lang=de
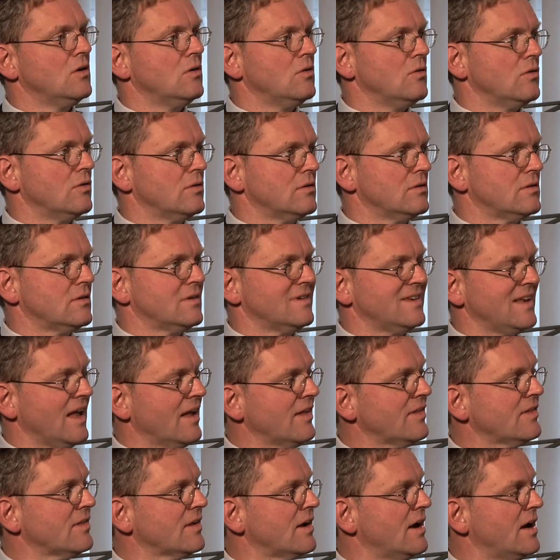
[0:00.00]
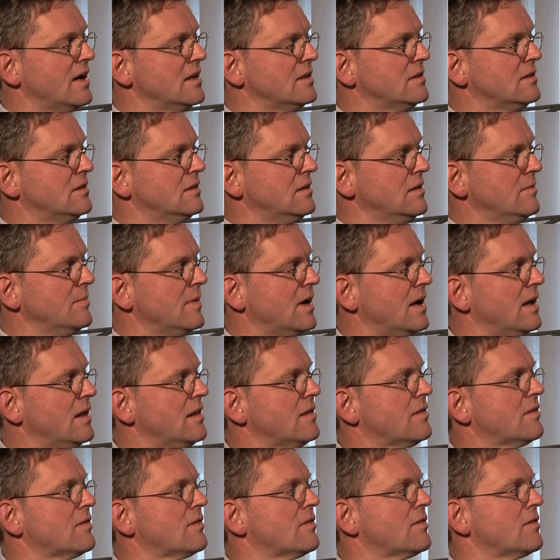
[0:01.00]
Und das reicht
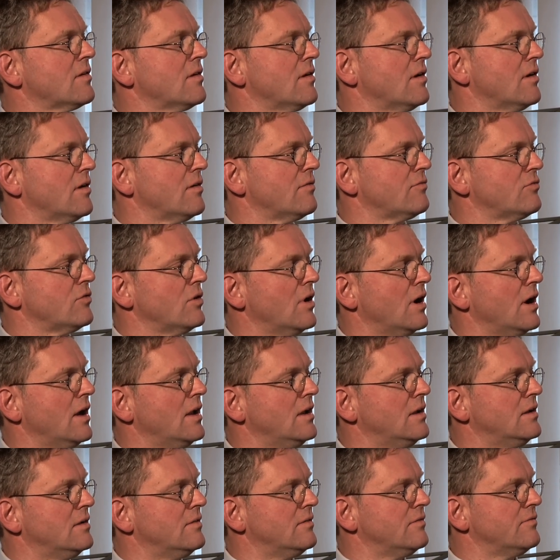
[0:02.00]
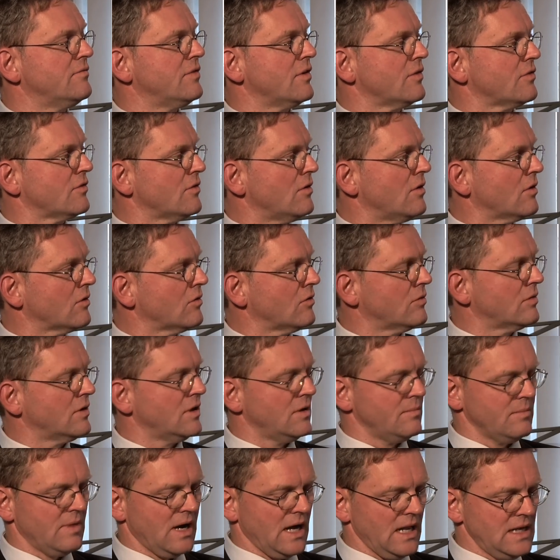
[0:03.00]
niemals äh, für eine Versorgung
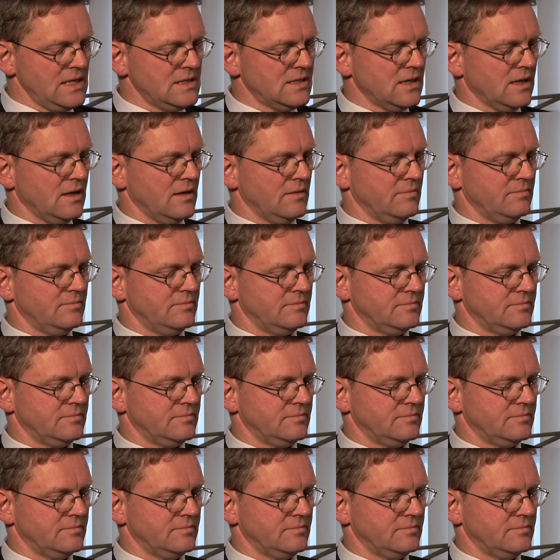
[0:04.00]
im Alter.